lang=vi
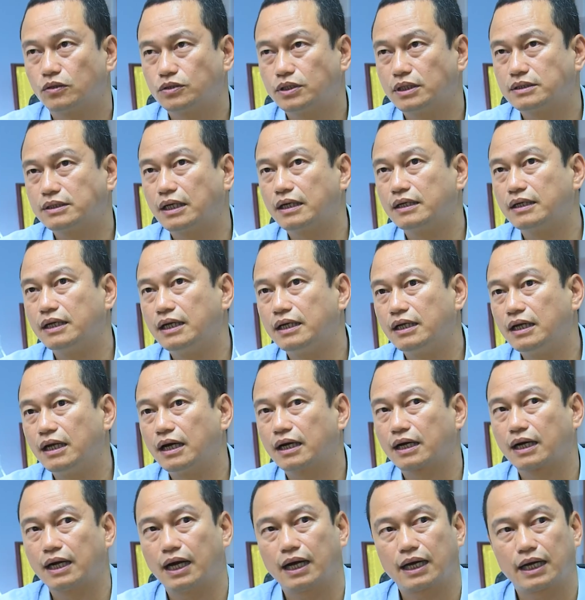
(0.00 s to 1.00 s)
sẽ dẫn đến
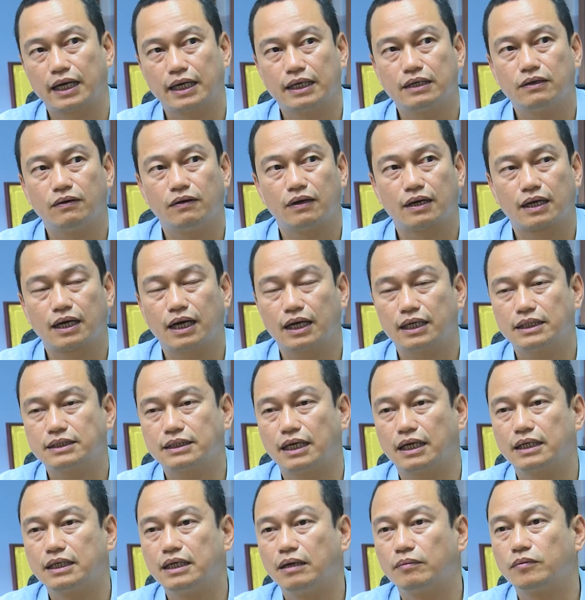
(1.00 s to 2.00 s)
là các cái gọi là các cái
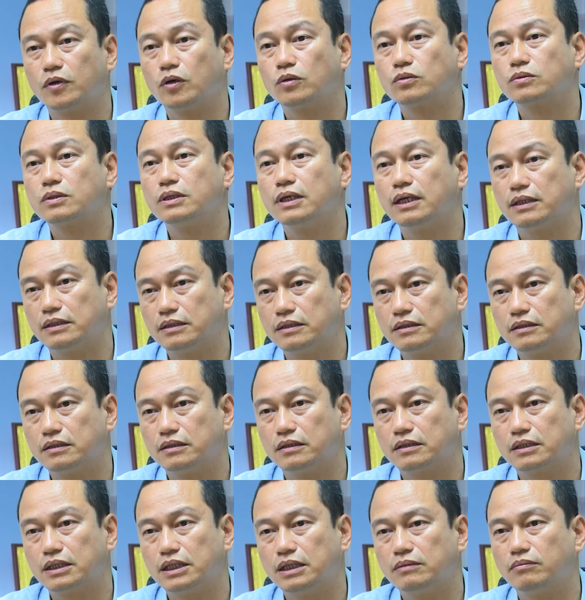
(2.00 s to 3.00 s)
trải nghiệm đầu tiên,
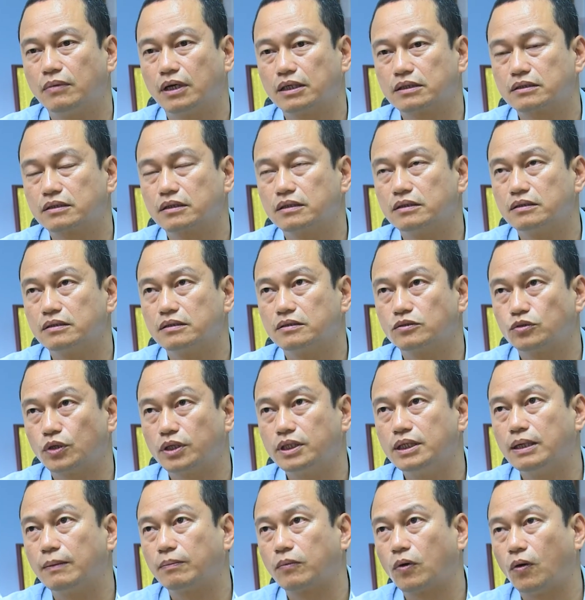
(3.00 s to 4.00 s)
khi mà
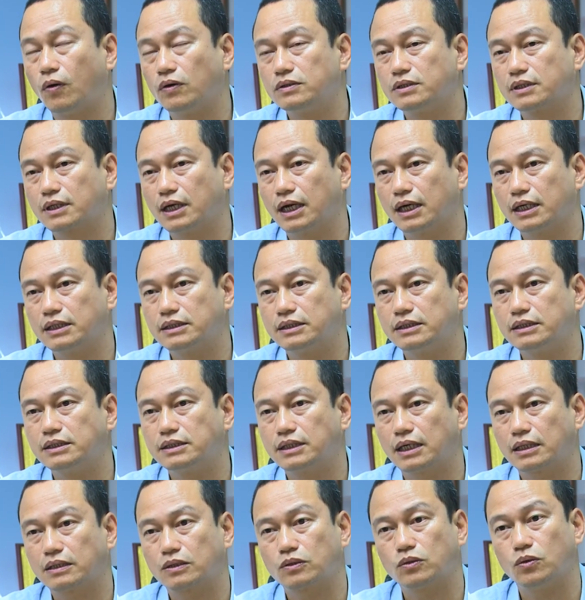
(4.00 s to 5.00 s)
doanh nghiệp có những các cái chính
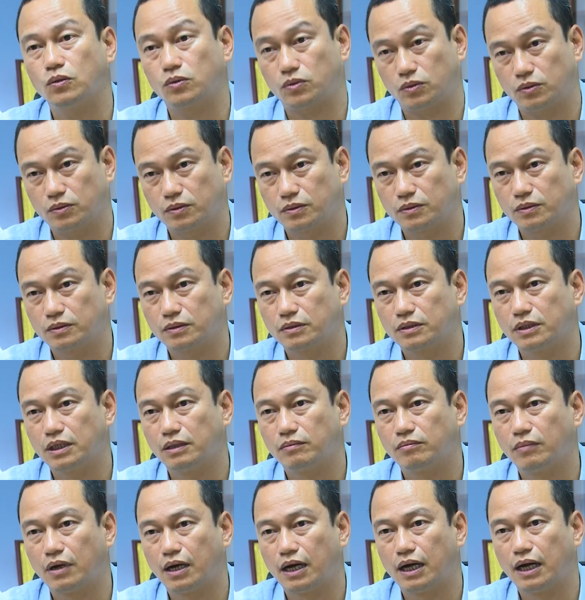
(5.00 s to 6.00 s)
sách tốt
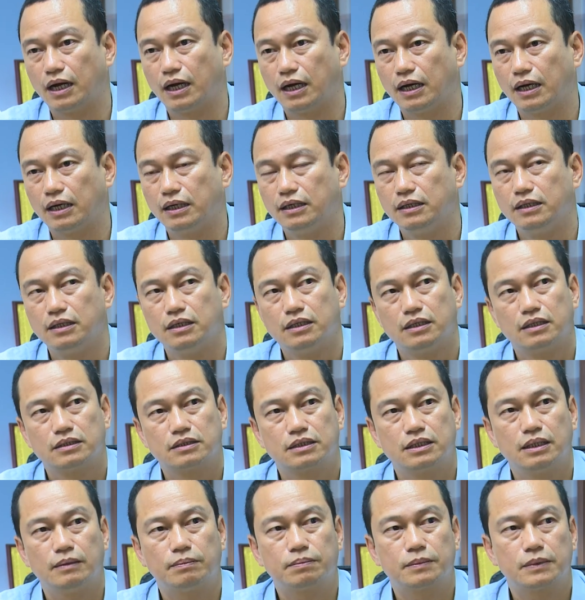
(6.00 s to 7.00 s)
để mà
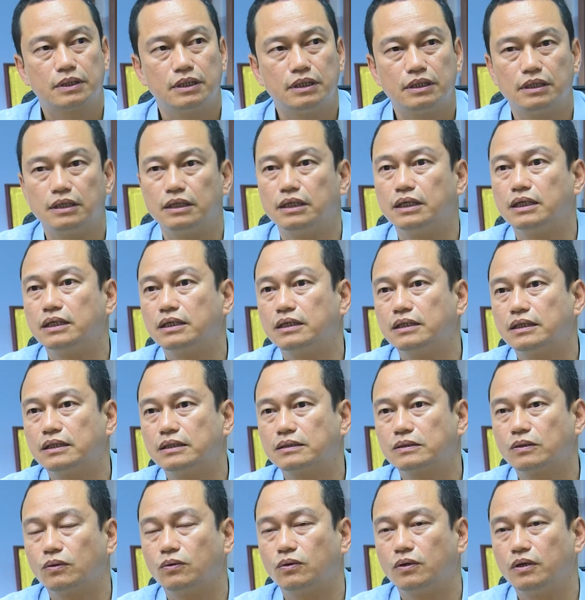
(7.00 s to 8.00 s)
tiếp thị,
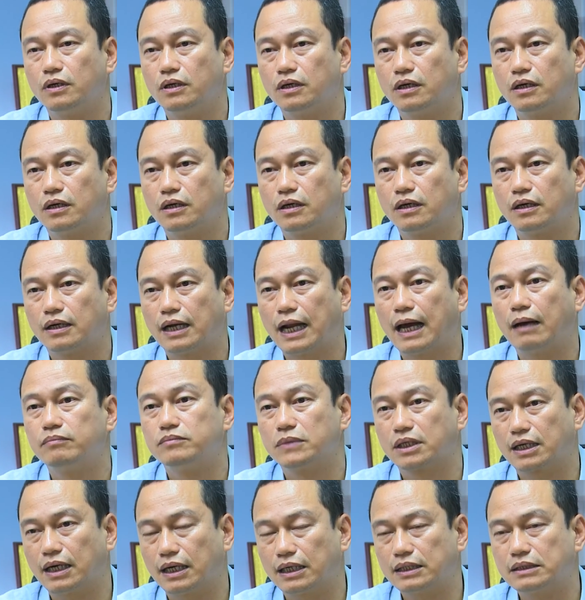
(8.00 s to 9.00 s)
rồi làm
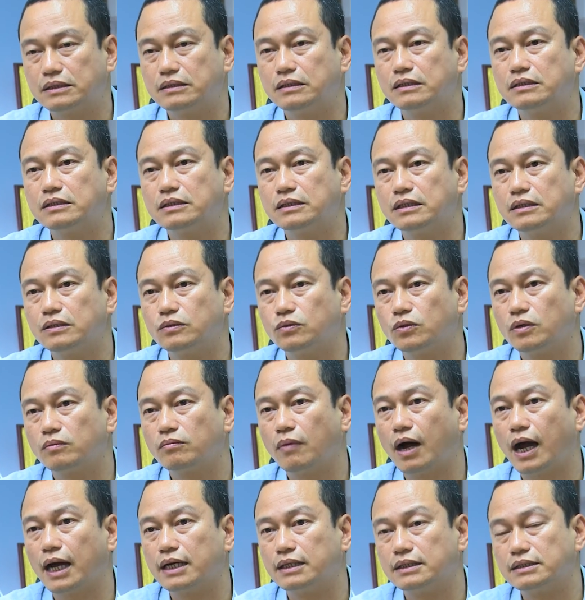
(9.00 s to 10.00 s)
những các cái chương trình
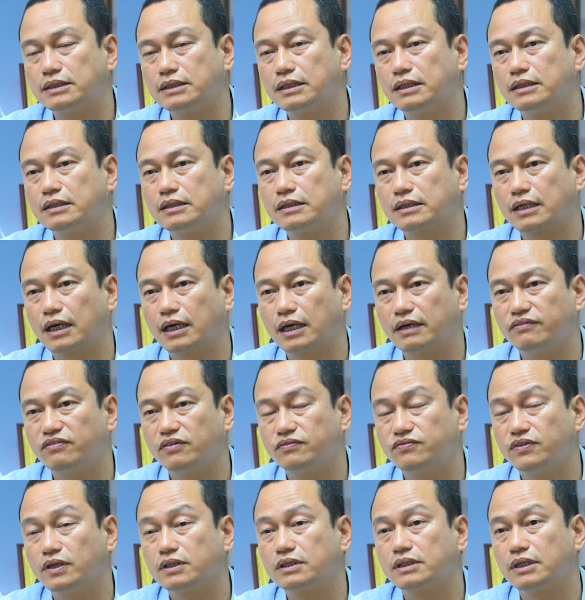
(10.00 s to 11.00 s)
khuyến mại ở trên các cái
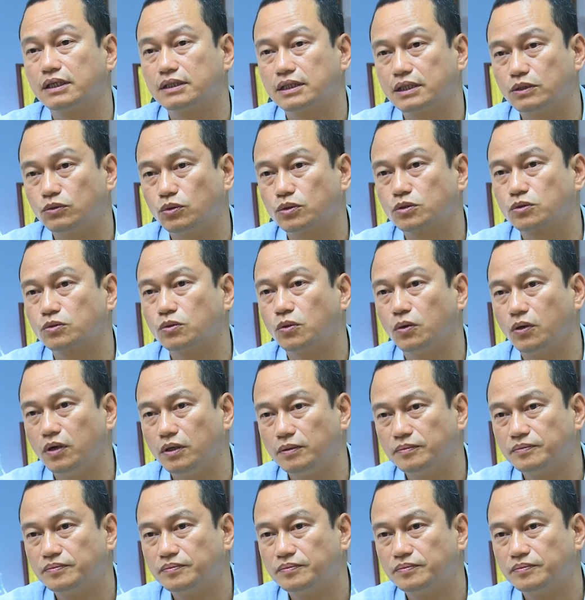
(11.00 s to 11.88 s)
phương tiện kỹ thuật số.